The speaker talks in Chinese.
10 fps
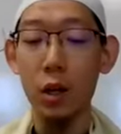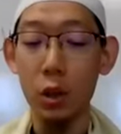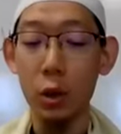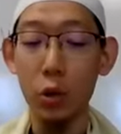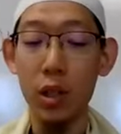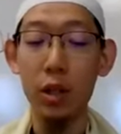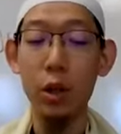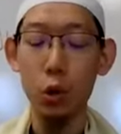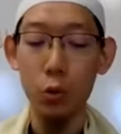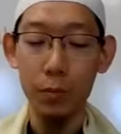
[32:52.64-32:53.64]
是有这样
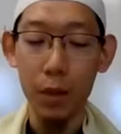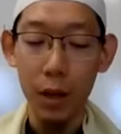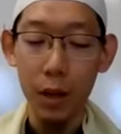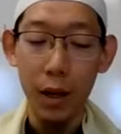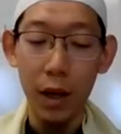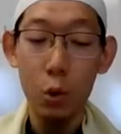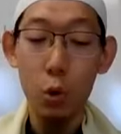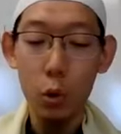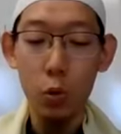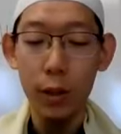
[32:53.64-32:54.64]
的一种呃
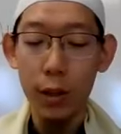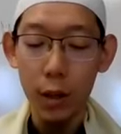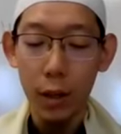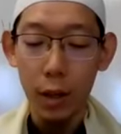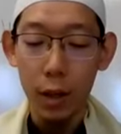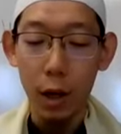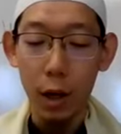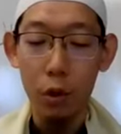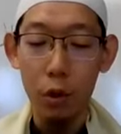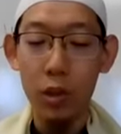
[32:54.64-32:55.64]
尊重的，
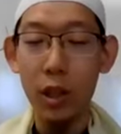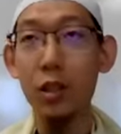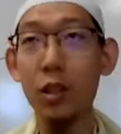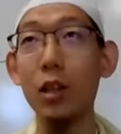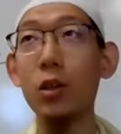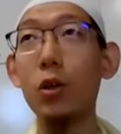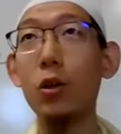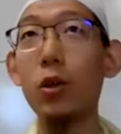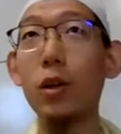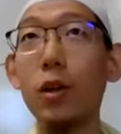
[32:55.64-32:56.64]
而不是有些人听了以
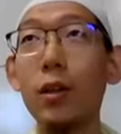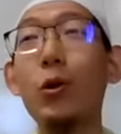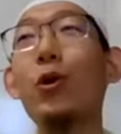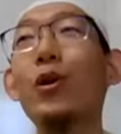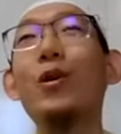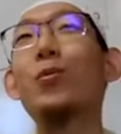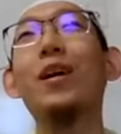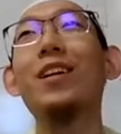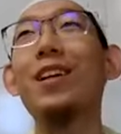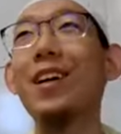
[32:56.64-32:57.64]
后就
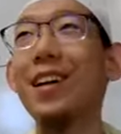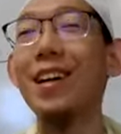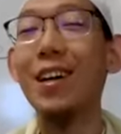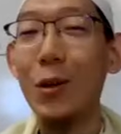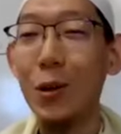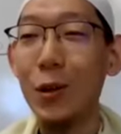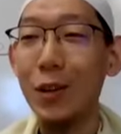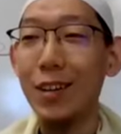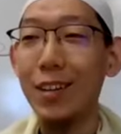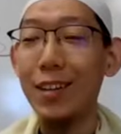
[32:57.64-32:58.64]
a 了。
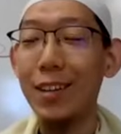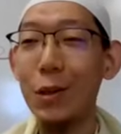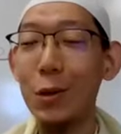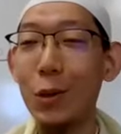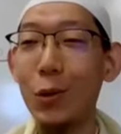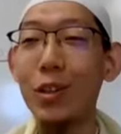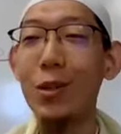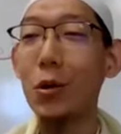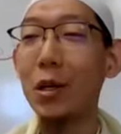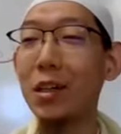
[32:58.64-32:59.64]
有一
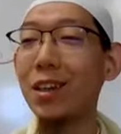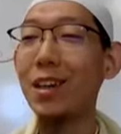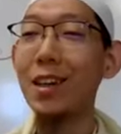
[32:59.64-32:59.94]
次，我跟一